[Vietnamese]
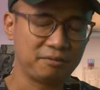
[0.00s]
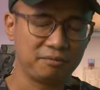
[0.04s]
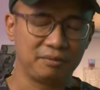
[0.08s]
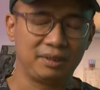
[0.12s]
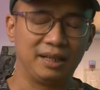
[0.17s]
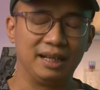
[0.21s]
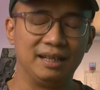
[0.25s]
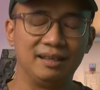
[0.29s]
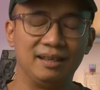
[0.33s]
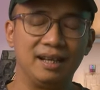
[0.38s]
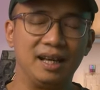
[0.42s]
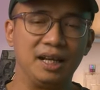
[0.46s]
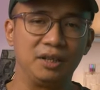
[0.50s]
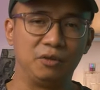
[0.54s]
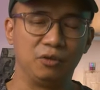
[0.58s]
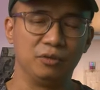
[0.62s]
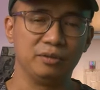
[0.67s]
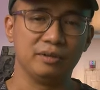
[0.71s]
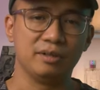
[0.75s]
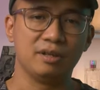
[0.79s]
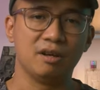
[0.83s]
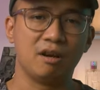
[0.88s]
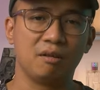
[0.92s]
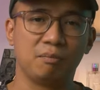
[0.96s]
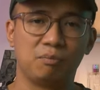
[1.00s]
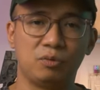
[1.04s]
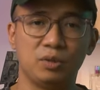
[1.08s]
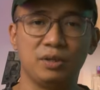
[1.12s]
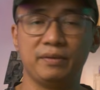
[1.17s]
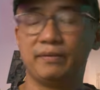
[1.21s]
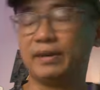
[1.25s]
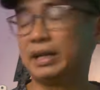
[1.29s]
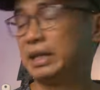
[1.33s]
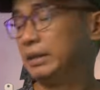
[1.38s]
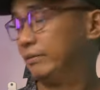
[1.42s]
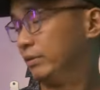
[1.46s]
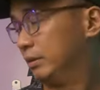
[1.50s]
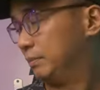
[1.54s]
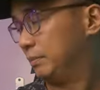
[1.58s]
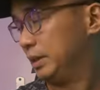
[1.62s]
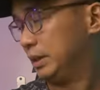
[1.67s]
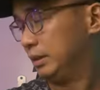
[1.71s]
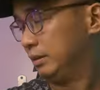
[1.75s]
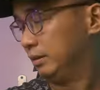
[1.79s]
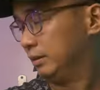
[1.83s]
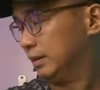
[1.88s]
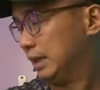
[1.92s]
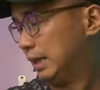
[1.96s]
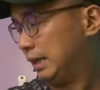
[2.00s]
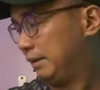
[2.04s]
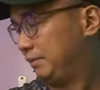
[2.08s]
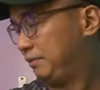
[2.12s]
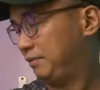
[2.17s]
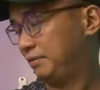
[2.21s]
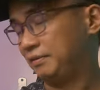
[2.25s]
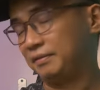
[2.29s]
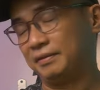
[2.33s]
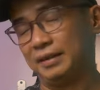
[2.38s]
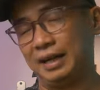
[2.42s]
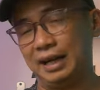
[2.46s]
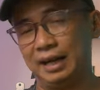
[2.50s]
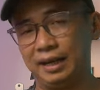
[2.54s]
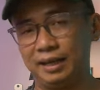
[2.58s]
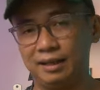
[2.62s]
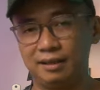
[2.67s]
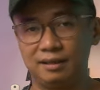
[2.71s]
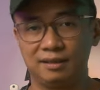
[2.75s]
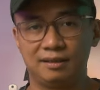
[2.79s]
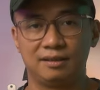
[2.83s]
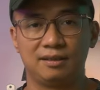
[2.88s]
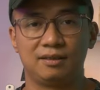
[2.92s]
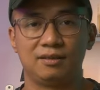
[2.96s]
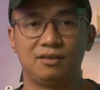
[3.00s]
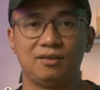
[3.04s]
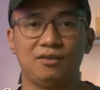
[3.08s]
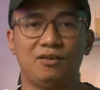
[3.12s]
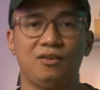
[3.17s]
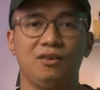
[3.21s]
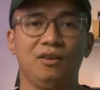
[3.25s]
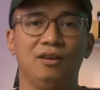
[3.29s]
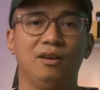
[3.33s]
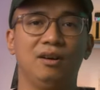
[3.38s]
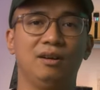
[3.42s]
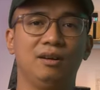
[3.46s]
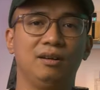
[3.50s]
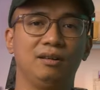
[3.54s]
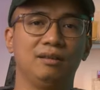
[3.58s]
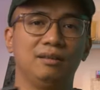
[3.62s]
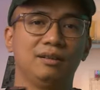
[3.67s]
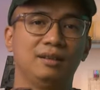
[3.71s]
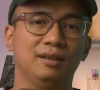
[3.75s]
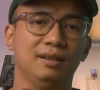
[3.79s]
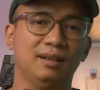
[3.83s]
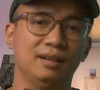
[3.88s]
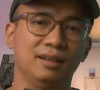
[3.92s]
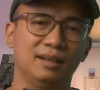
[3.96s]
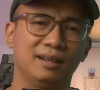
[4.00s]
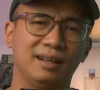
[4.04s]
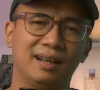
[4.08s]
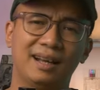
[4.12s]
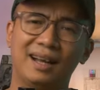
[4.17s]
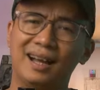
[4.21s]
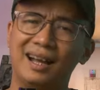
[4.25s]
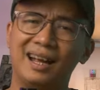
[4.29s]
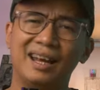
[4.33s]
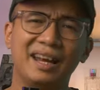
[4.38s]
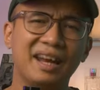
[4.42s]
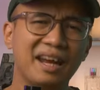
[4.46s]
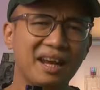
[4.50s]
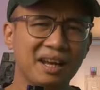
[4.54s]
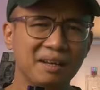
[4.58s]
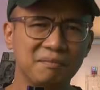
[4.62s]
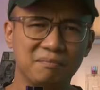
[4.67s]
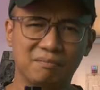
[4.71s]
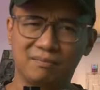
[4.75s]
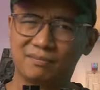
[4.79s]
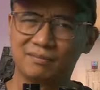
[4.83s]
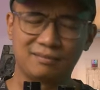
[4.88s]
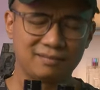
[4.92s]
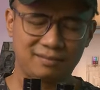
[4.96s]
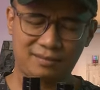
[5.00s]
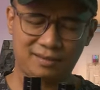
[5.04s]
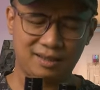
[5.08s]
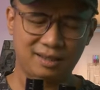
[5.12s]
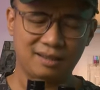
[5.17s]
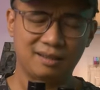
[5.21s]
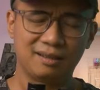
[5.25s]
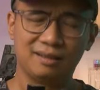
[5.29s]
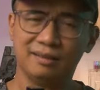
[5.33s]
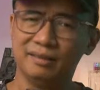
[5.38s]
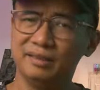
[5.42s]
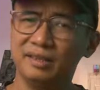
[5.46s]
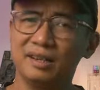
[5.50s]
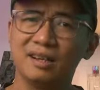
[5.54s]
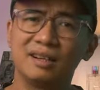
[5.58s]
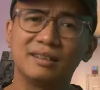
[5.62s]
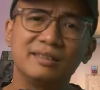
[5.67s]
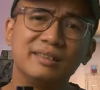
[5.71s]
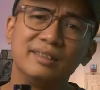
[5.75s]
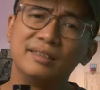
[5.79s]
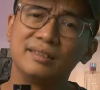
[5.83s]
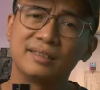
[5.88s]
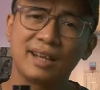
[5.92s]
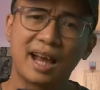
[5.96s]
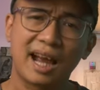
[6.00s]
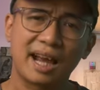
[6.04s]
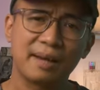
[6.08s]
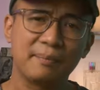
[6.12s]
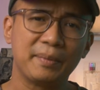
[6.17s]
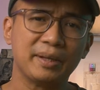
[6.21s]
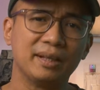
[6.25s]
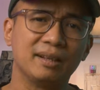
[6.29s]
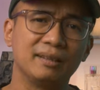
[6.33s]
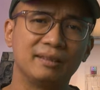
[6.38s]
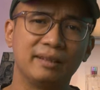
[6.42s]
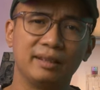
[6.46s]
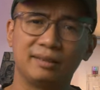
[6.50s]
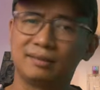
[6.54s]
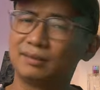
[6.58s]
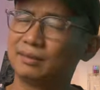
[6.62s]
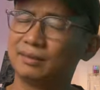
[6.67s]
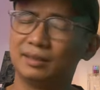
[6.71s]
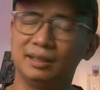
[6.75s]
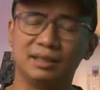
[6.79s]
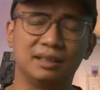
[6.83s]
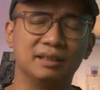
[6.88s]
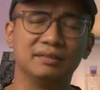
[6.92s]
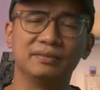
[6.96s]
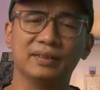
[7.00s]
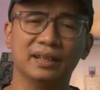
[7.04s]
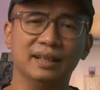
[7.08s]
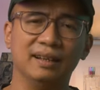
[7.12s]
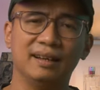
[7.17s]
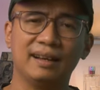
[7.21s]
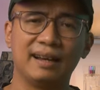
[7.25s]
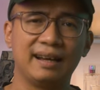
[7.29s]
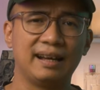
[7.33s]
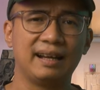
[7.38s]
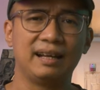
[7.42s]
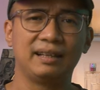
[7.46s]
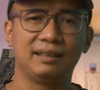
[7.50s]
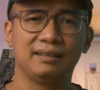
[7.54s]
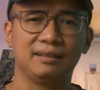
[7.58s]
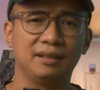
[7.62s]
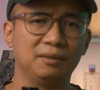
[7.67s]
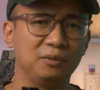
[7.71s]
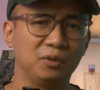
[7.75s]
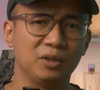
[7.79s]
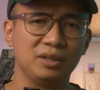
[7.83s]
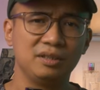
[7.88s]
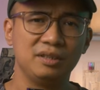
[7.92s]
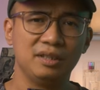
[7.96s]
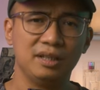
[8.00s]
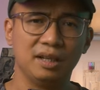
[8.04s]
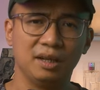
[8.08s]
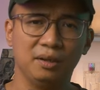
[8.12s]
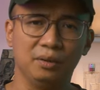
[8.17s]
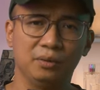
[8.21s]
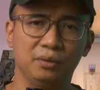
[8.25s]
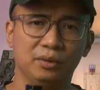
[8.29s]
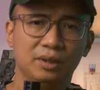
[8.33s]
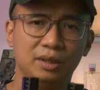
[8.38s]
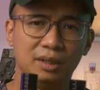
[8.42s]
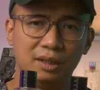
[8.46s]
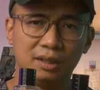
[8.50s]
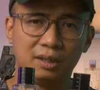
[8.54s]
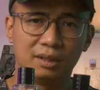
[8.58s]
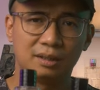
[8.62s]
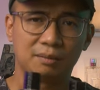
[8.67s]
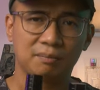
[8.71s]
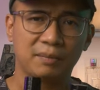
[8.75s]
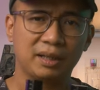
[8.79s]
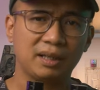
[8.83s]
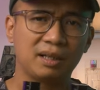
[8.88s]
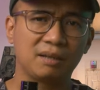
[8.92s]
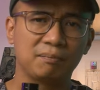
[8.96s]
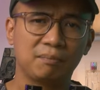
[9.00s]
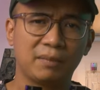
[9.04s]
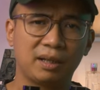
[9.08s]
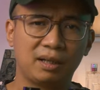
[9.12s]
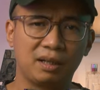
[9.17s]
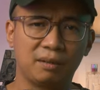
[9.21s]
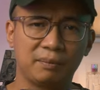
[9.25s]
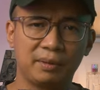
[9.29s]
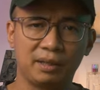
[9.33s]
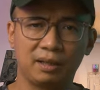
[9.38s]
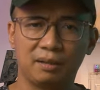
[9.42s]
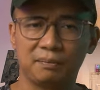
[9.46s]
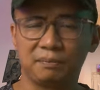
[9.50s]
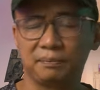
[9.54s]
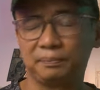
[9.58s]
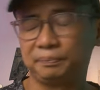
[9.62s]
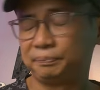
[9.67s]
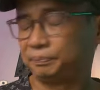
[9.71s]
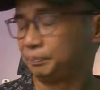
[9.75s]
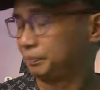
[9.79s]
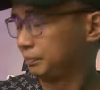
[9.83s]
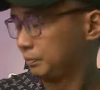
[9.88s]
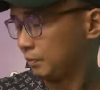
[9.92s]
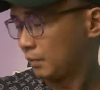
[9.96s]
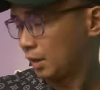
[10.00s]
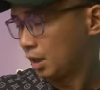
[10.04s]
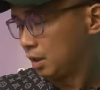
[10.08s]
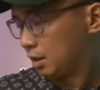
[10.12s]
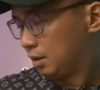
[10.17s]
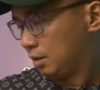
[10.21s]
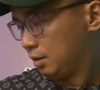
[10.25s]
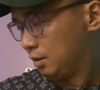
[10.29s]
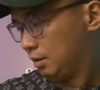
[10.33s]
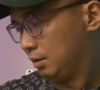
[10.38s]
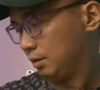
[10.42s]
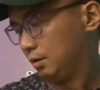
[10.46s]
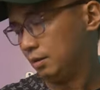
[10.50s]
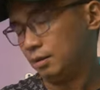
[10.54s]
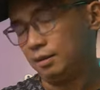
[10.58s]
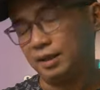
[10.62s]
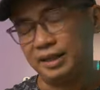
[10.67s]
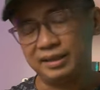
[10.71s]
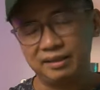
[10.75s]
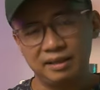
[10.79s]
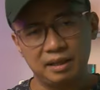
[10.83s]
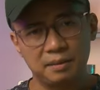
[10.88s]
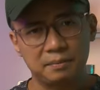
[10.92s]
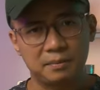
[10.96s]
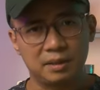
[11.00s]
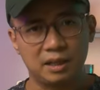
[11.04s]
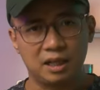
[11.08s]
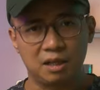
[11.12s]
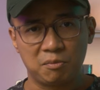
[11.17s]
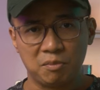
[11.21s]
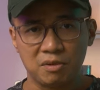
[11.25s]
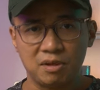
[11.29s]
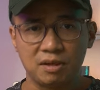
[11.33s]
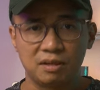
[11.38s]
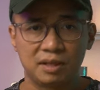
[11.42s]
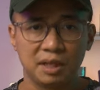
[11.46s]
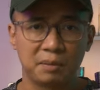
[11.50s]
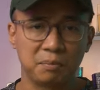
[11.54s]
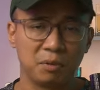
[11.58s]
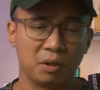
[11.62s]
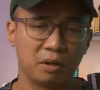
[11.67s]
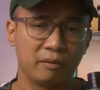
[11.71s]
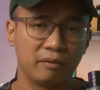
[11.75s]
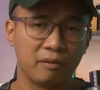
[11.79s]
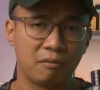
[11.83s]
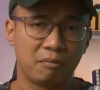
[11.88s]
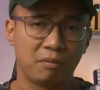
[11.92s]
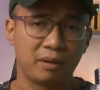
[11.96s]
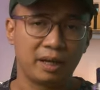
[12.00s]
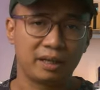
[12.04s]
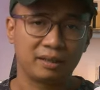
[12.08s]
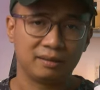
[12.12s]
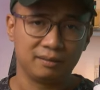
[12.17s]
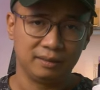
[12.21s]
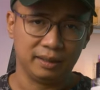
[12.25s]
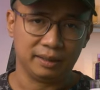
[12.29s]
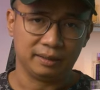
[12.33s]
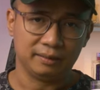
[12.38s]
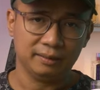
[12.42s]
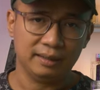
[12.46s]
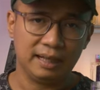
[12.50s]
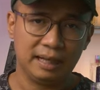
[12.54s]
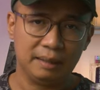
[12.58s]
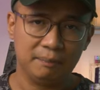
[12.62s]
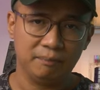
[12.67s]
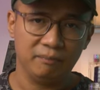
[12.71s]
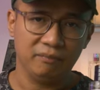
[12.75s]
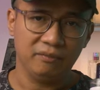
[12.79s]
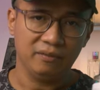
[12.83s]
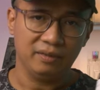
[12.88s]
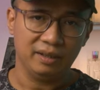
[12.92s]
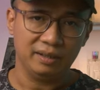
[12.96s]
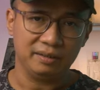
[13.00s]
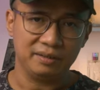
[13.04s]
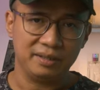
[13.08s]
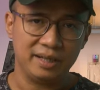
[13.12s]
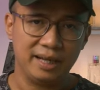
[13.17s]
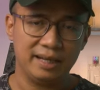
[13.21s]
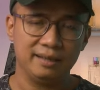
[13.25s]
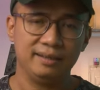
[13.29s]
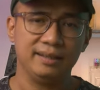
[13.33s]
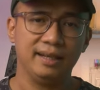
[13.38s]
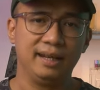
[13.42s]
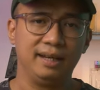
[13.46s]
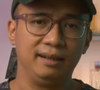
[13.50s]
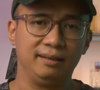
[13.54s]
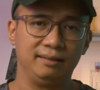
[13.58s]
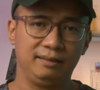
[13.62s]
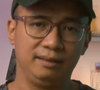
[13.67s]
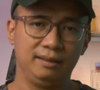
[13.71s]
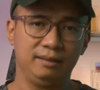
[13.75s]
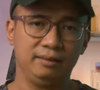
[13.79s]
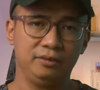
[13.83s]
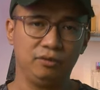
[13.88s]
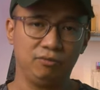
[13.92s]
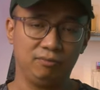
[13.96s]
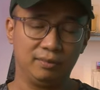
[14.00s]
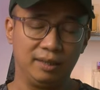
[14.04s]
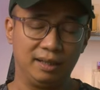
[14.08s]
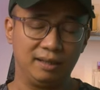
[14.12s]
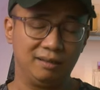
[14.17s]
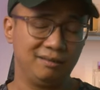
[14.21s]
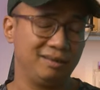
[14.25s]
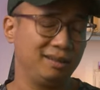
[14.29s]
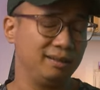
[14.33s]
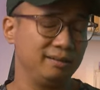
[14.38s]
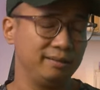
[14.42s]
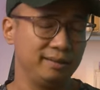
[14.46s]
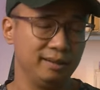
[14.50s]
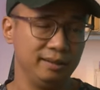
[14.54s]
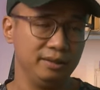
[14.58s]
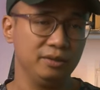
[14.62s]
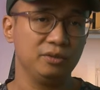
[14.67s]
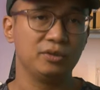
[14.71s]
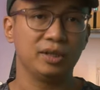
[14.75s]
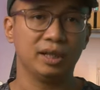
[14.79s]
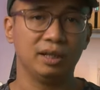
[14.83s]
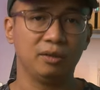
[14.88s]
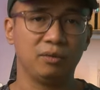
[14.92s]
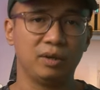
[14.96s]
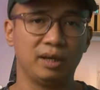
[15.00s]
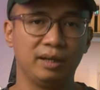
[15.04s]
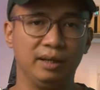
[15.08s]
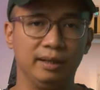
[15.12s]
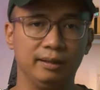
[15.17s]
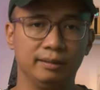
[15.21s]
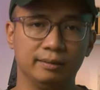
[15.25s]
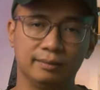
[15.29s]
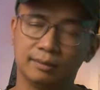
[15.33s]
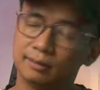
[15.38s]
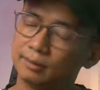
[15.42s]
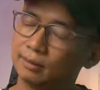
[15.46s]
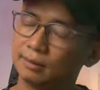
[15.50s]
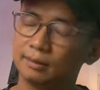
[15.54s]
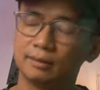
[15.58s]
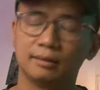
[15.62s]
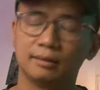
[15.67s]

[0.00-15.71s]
trong cái line của Dior Privé và mình đã phải có hai em riêng những chai mình đã thích thì cứ phải là hai không nói nhiều back up back up back up à, anh em nào mà ưa thích một cái phong cách lịch lãm và nhẹ nhàng thì chúng ta nên sở hữu chai hoa này